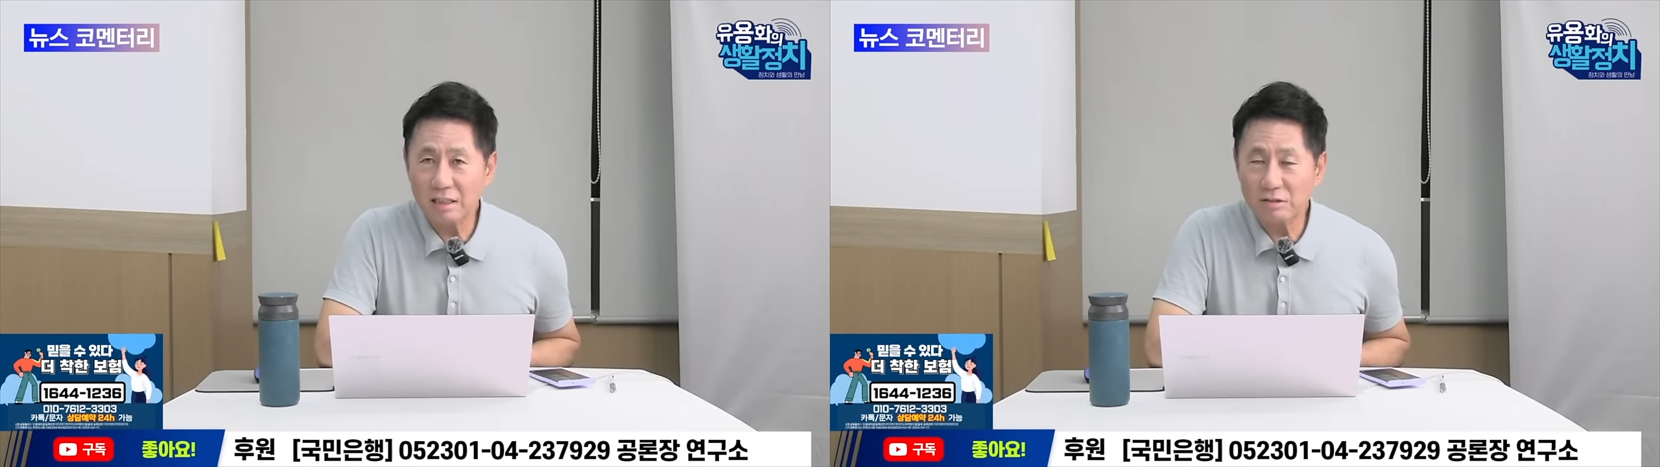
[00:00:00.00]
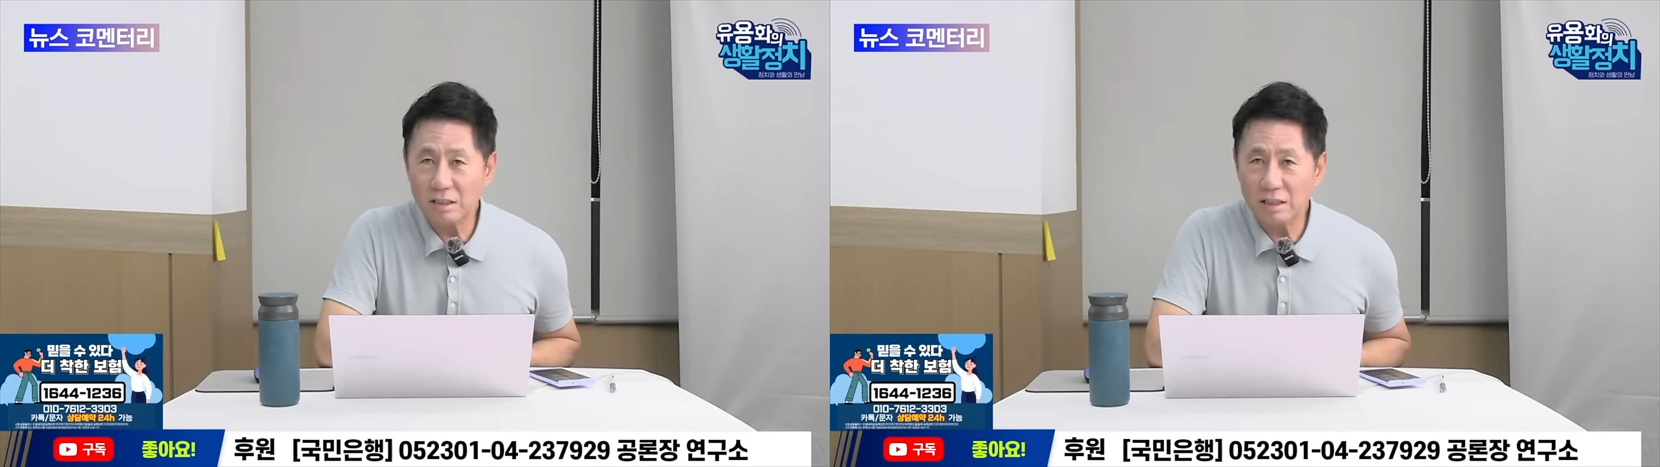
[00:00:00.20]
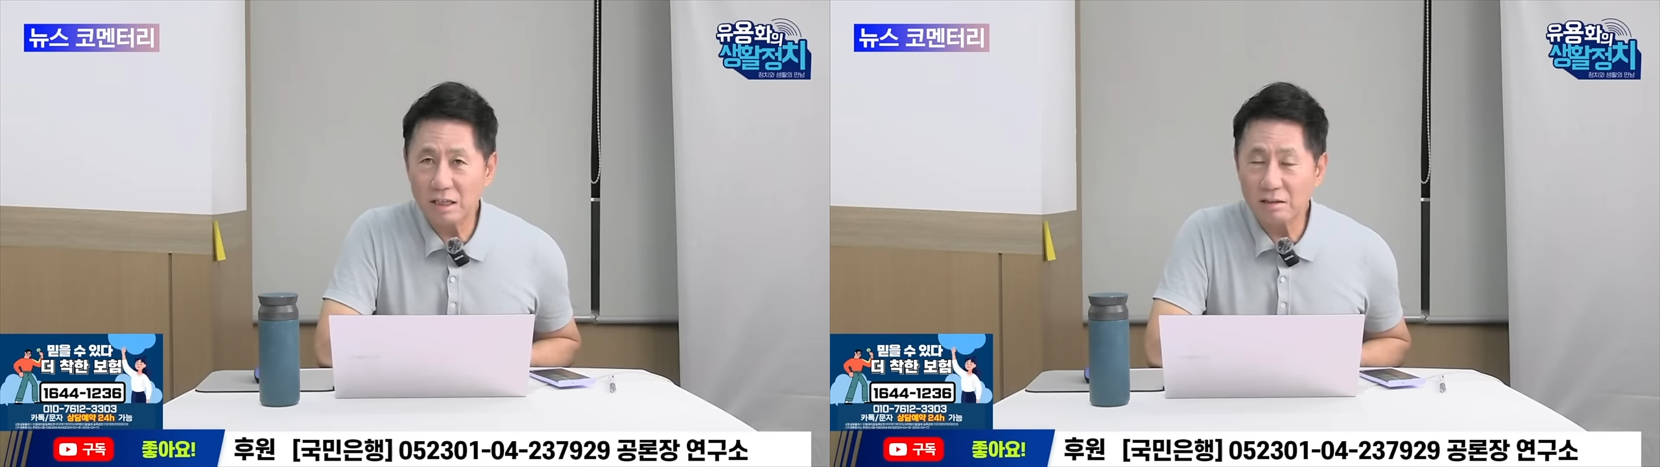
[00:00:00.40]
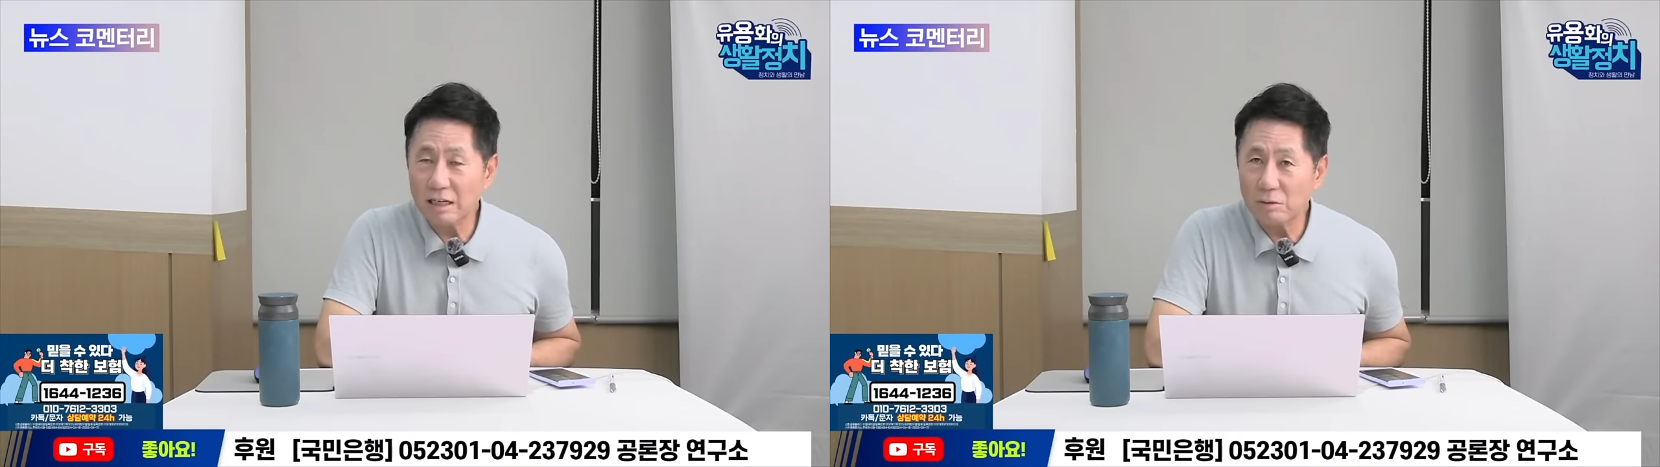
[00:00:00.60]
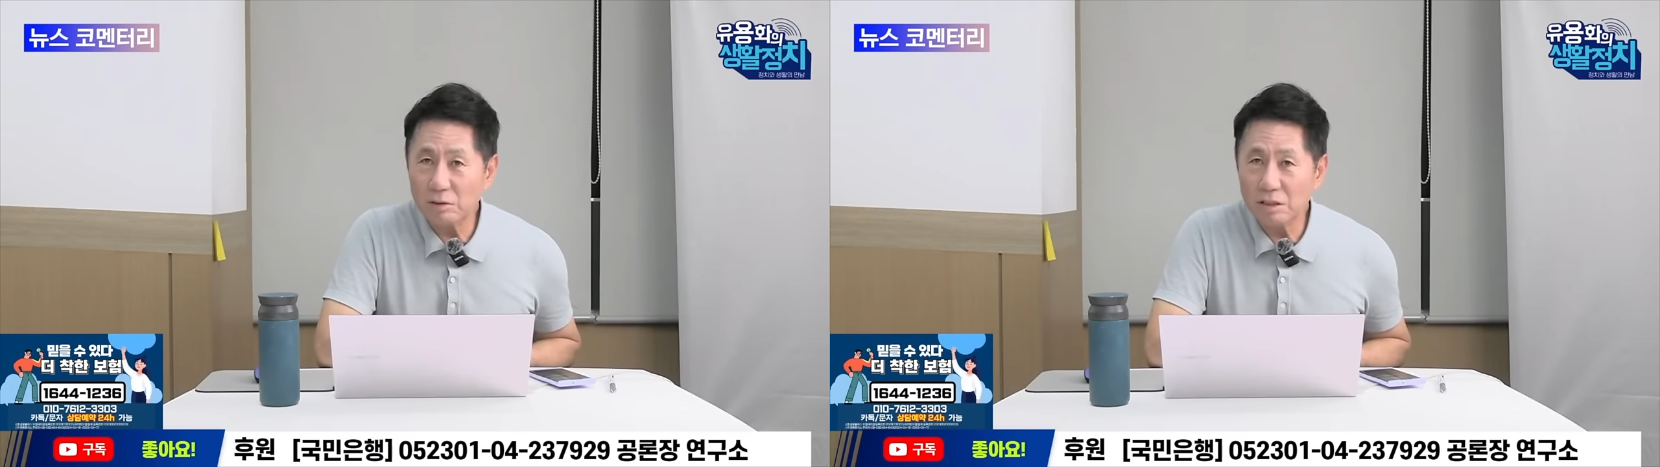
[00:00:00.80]
수 있다는 걸
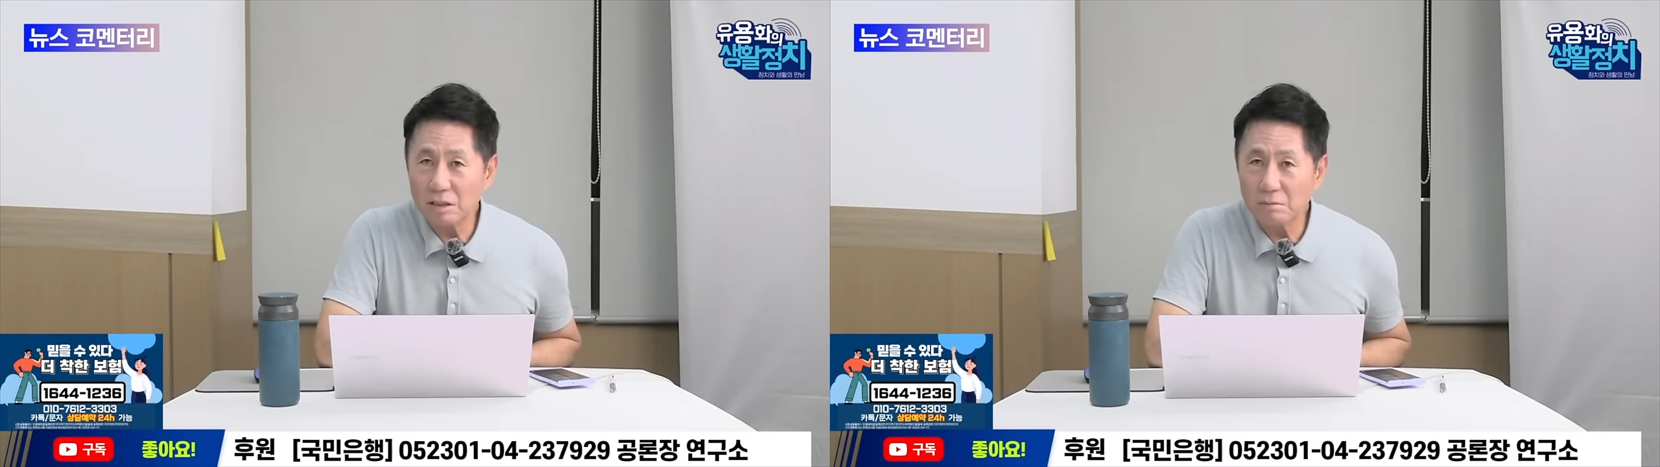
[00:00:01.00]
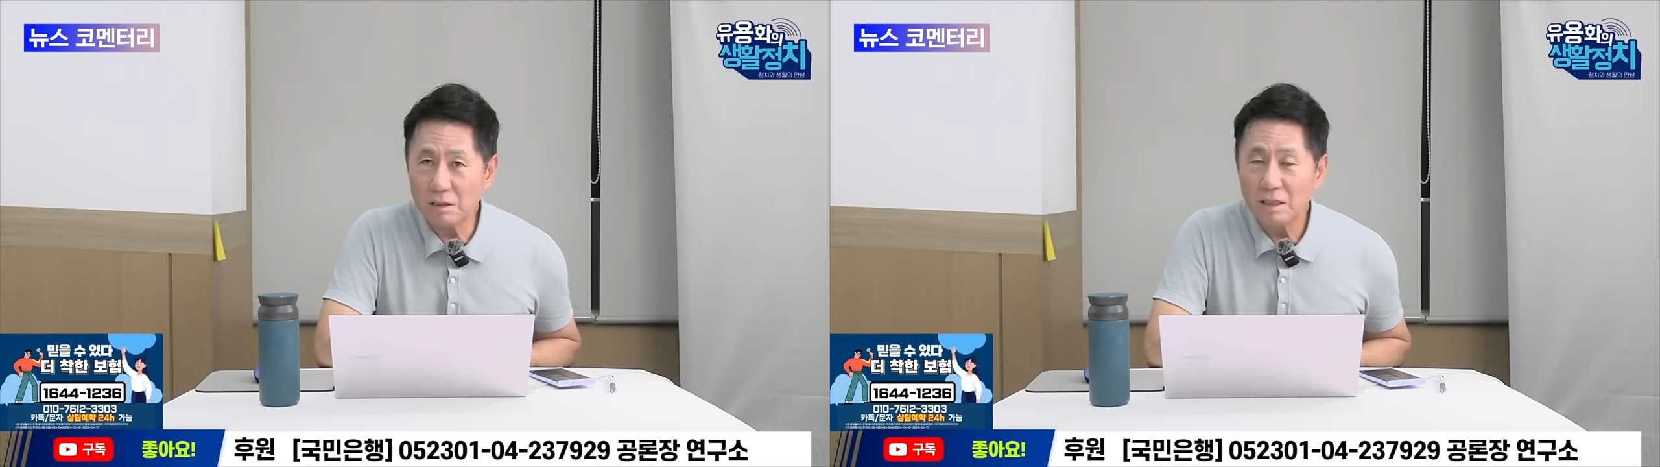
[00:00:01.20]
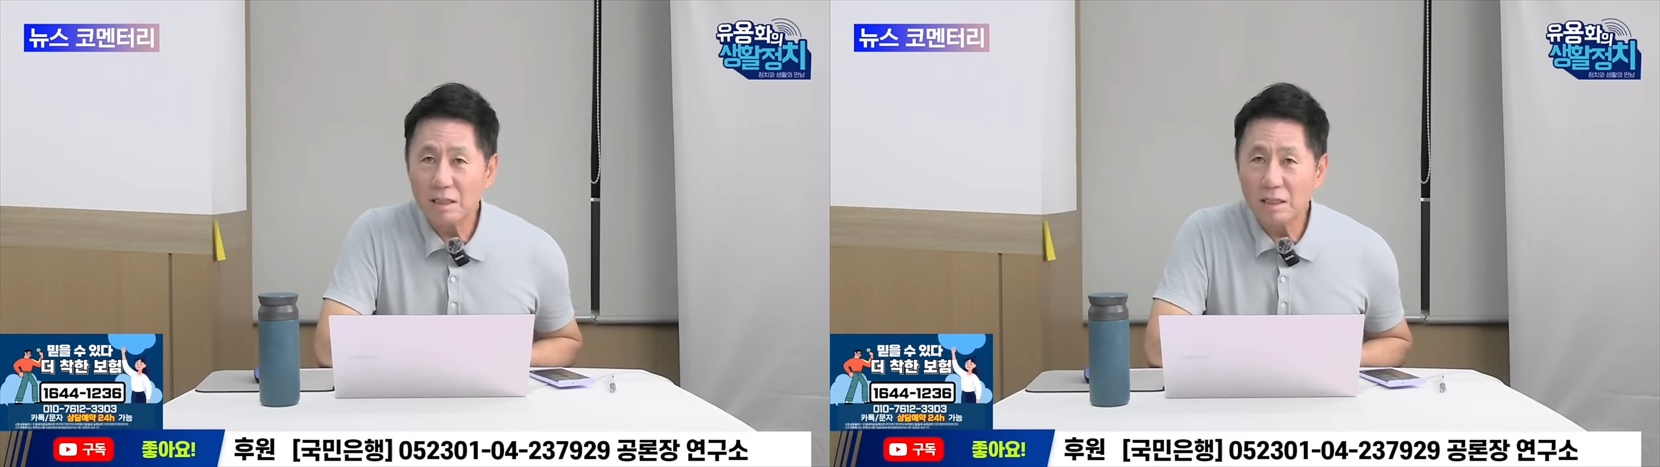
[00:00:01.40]
알고 있을 겁니다.